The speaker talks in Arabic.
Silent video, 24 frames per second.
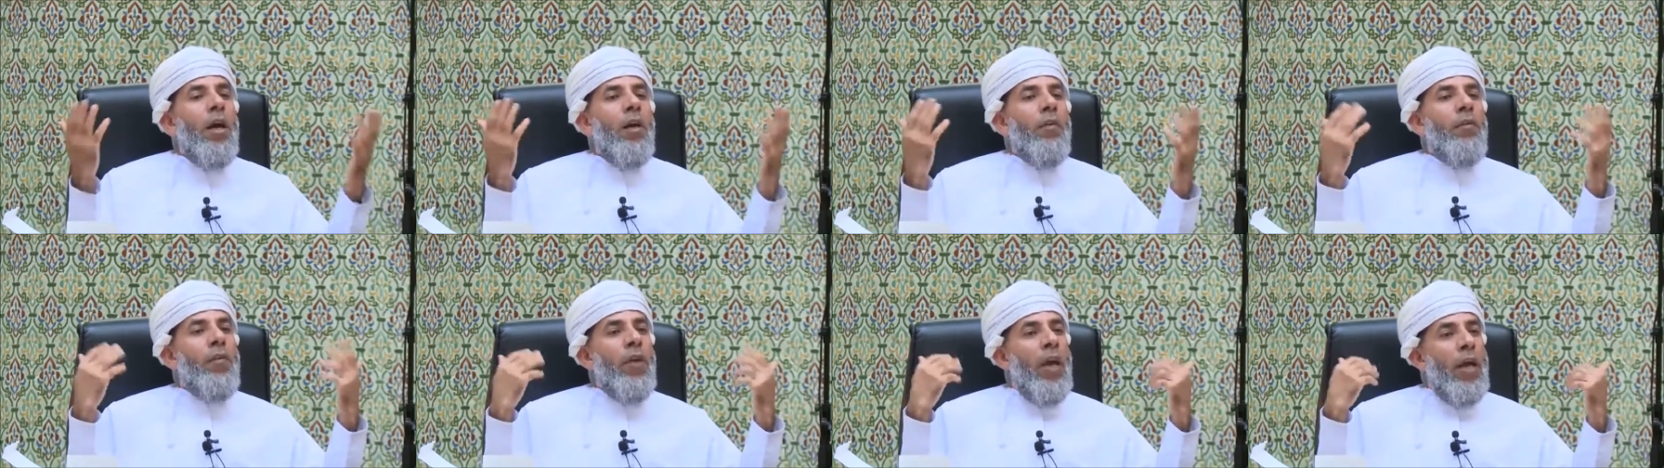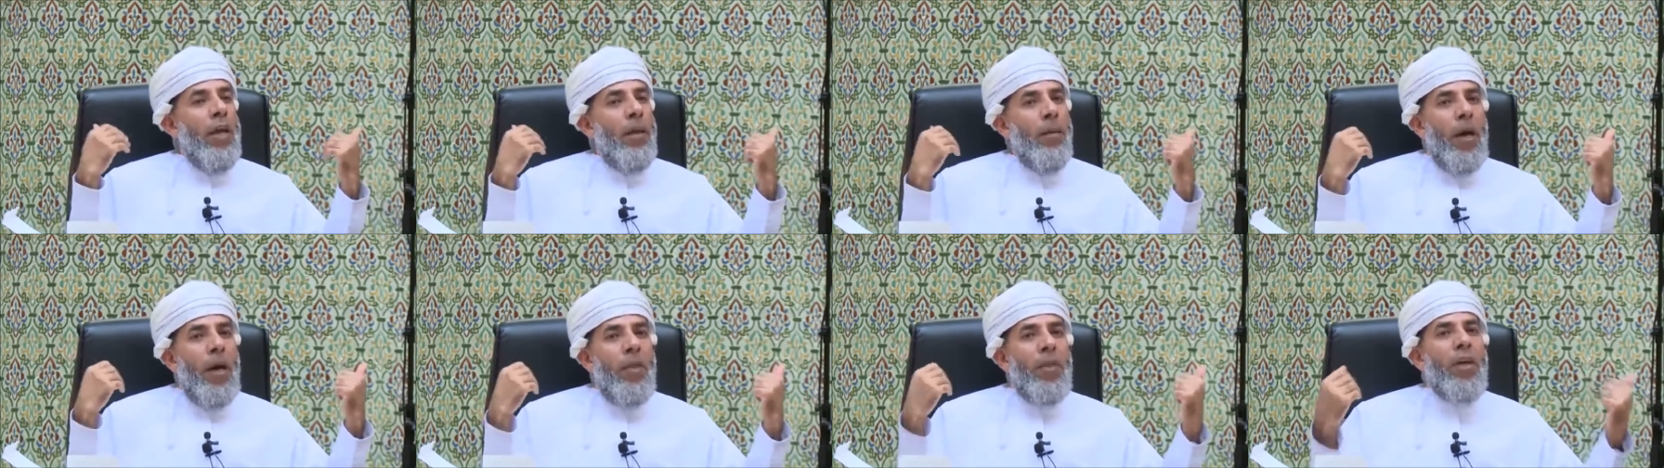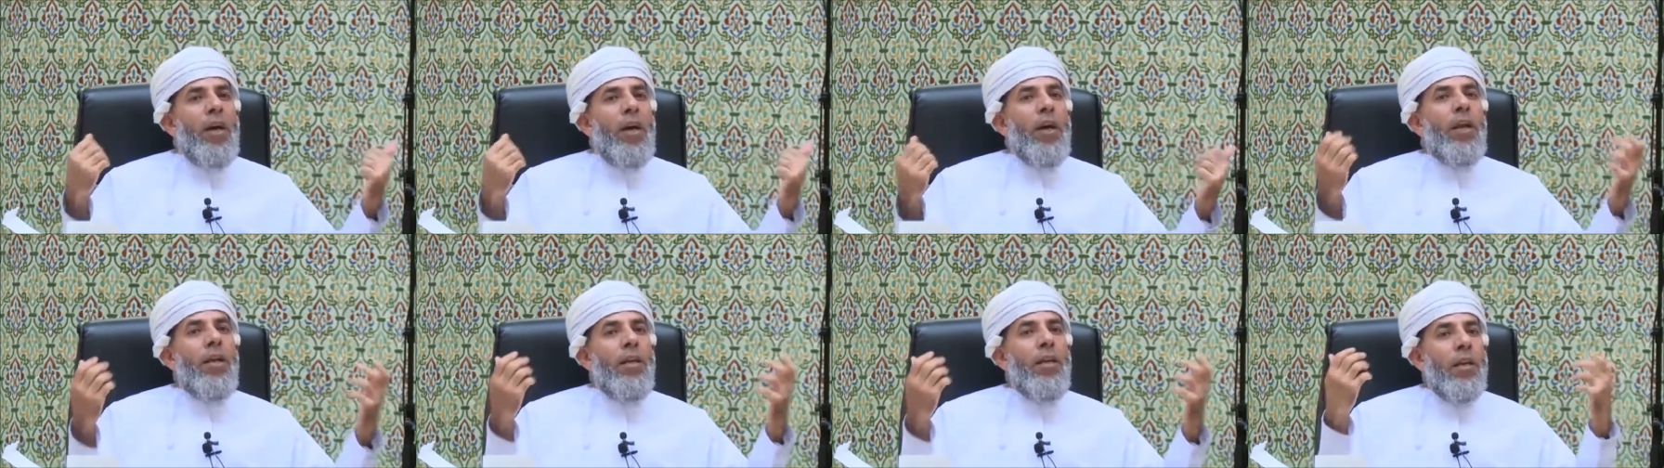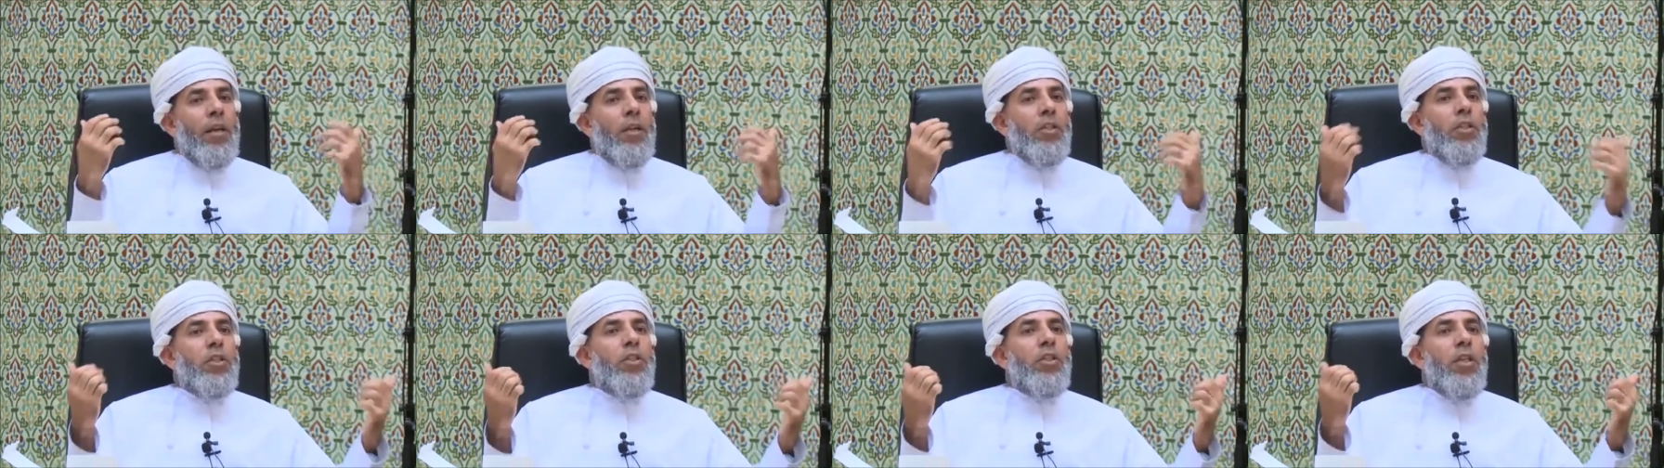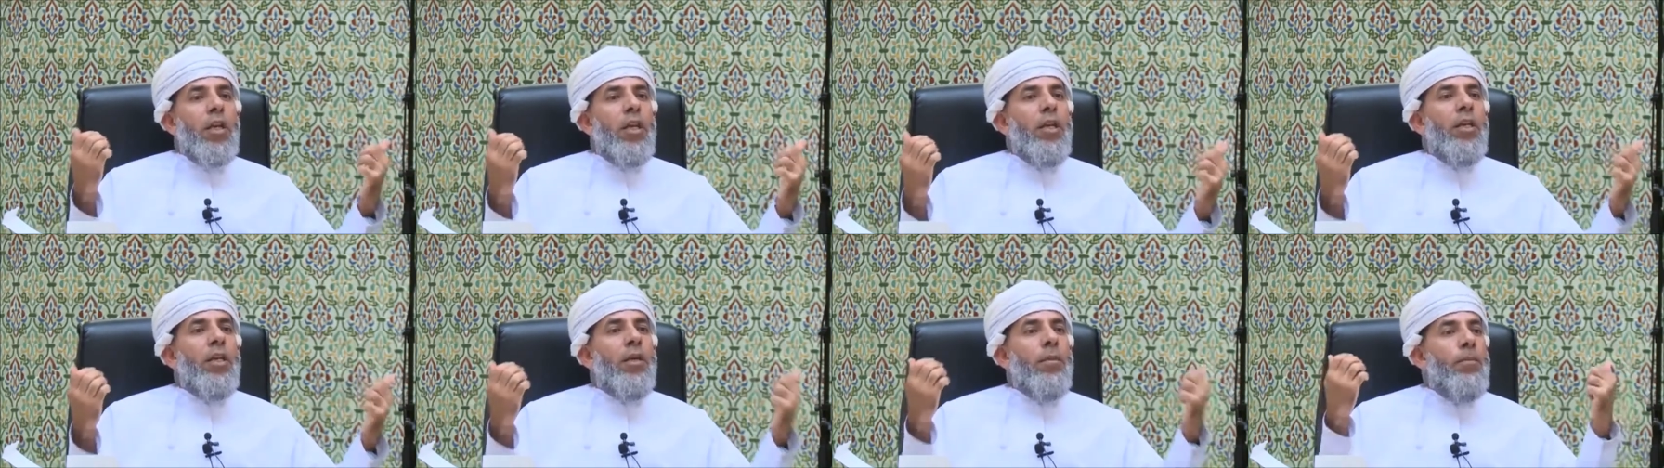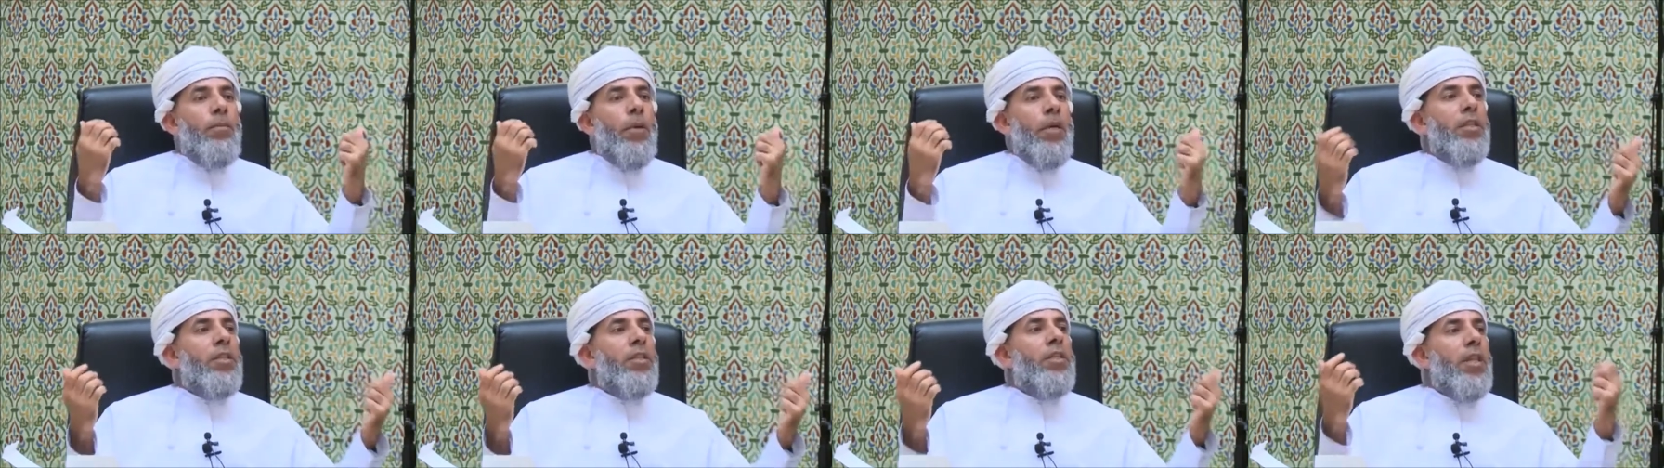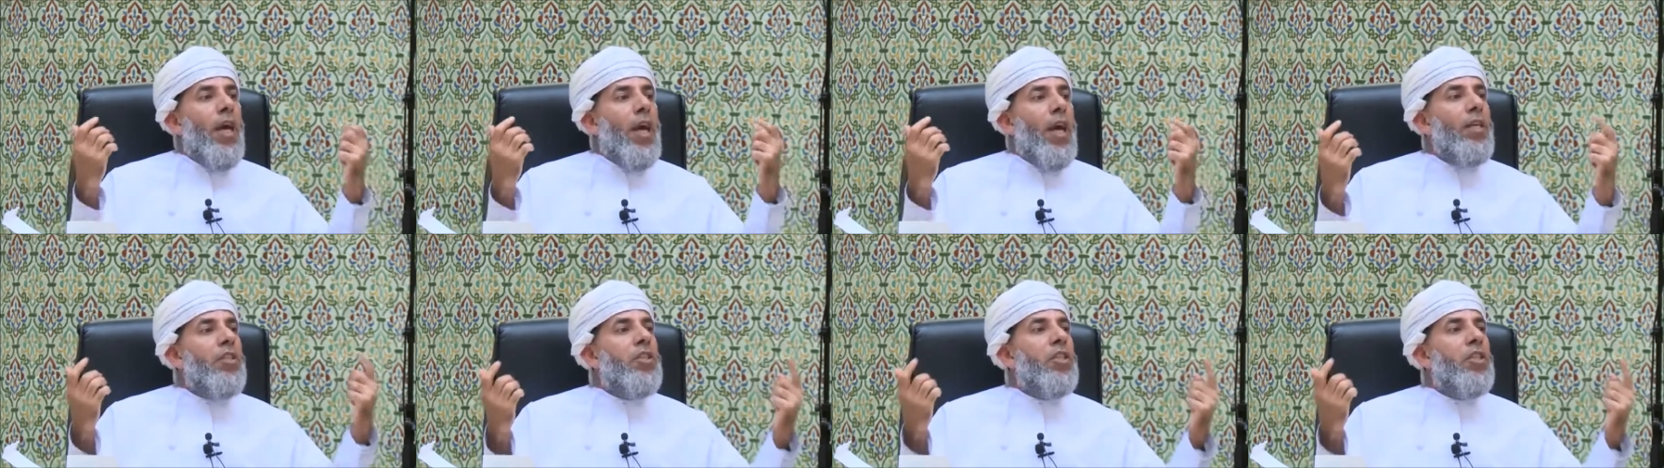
في انا اذكر ان قصه ان بنت يعني